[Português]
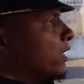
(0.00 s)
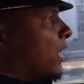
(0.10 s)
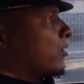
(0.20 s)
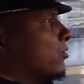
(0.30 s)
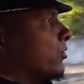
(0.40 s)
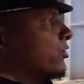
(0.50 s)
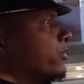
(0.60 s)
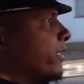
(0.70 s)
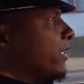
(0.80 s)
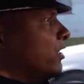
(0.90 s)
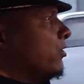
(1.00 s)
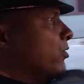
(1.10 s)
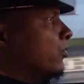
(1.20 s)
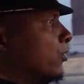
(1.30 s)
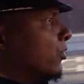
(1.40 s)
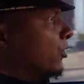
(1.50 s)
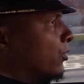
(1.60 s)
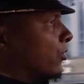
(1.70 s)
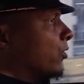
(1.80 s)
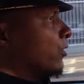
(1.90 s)

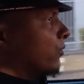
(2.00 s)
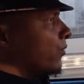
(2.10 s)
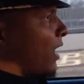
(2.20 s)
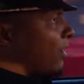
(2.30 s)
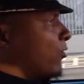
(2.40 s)
Aconselho a